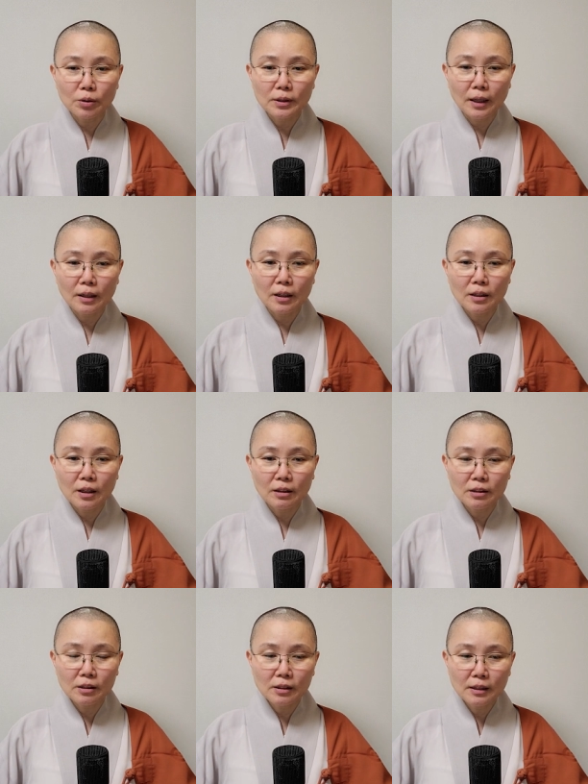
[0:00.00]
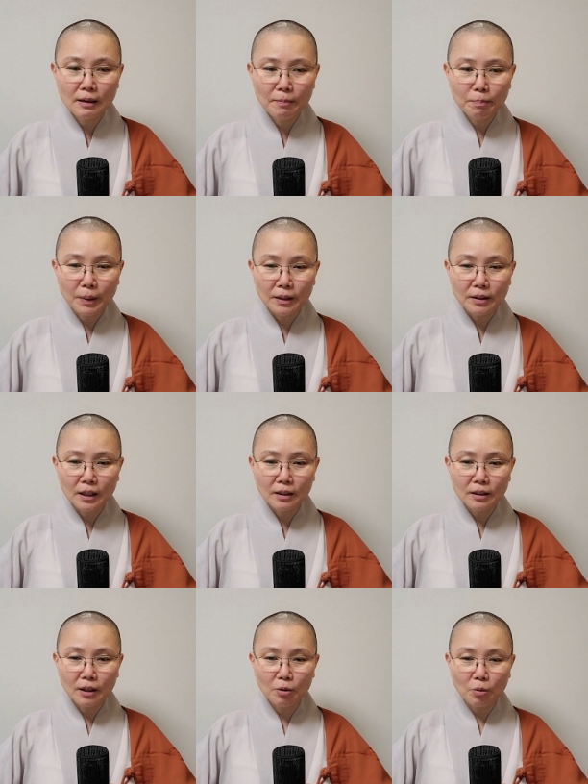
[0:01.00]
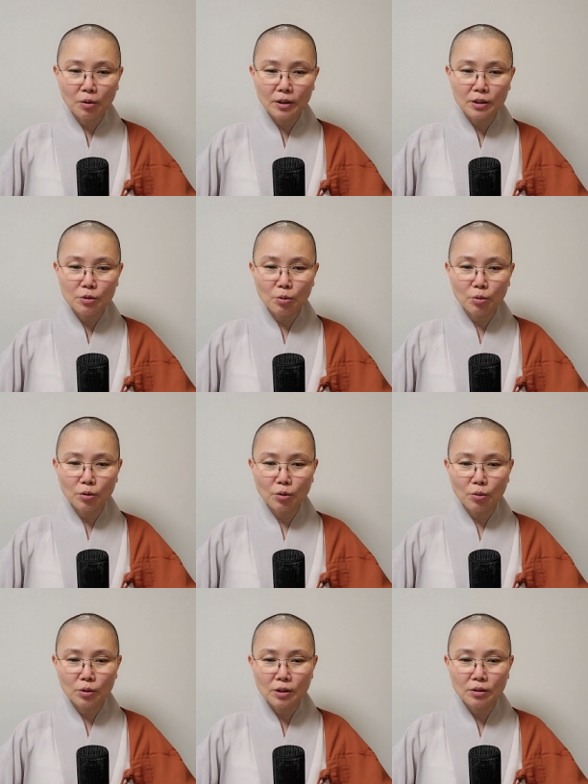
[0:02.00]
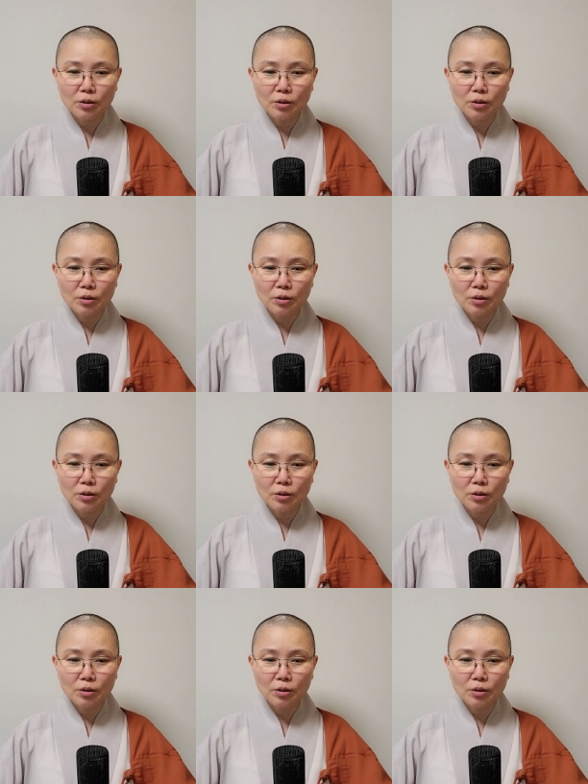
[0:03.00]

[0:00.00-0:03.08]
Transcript: 자기네들 판단대로 이 종교 저